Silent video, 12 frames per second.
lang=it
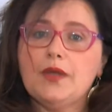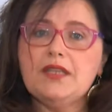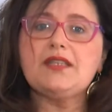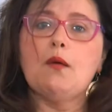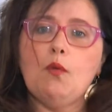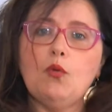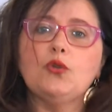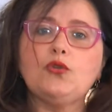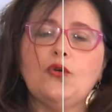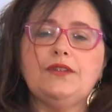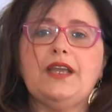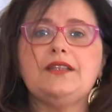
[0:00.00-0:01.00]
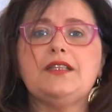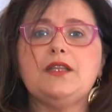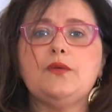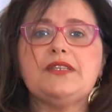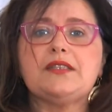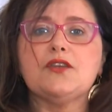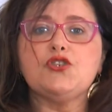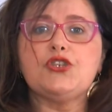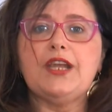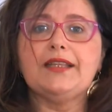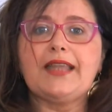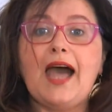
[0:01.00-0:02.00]
Siamo molto contenti di questa
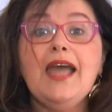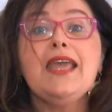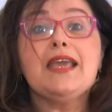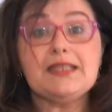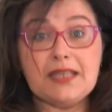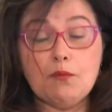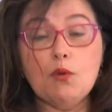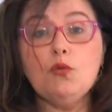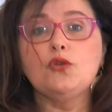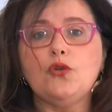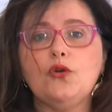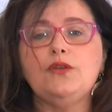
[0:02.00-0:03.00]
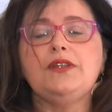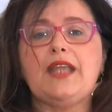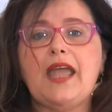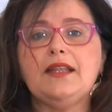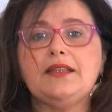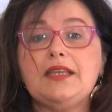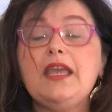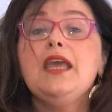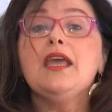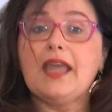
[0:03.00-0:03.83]
scelta e siamo molto contenti